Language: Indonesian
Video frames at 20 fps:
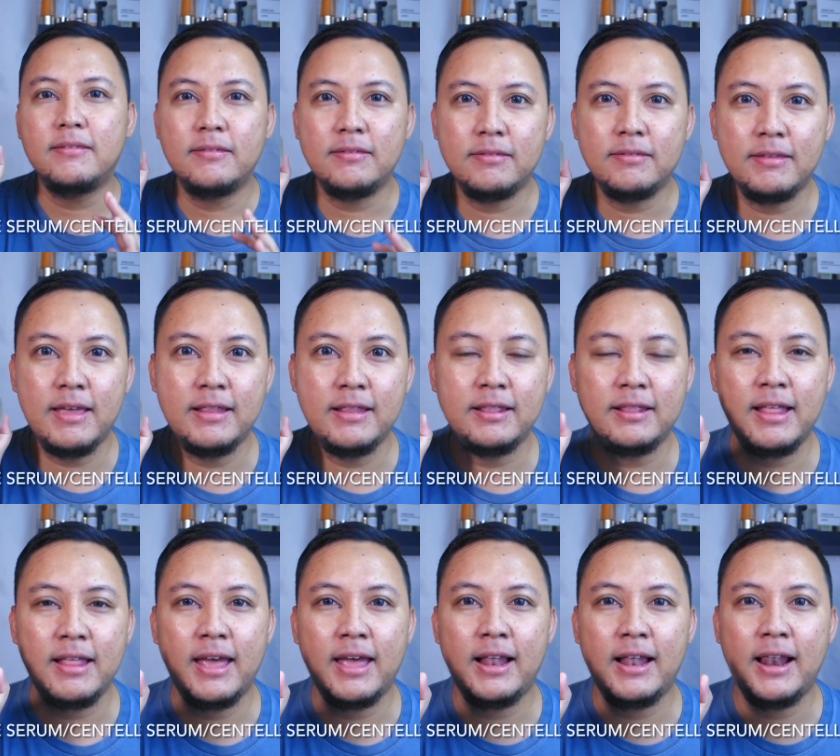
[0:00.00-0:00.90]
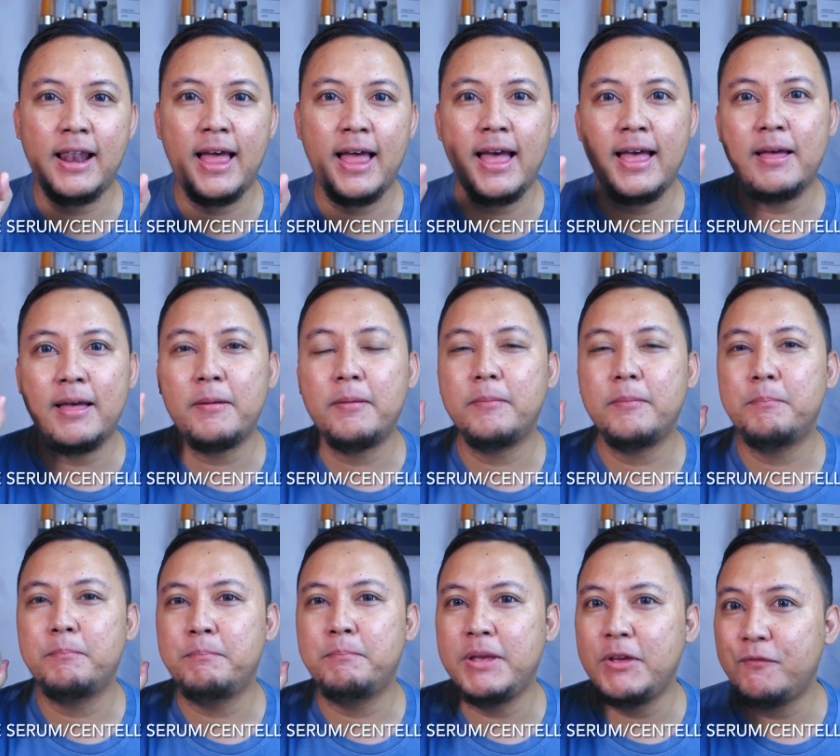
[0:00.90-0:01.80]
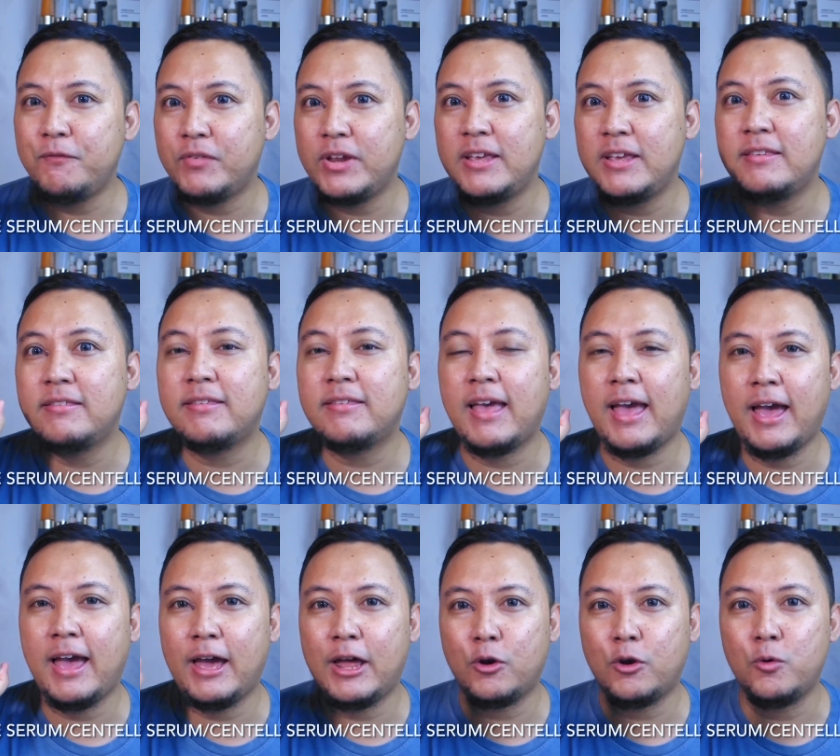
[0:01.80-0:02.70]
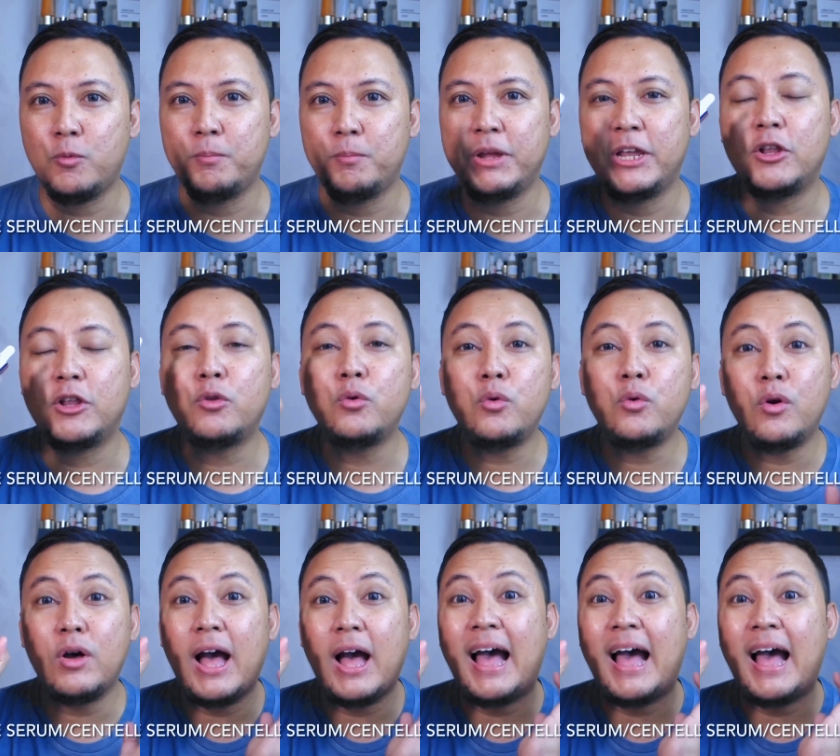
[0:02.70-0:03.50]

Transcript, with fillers: Centella Mi Free Serum itu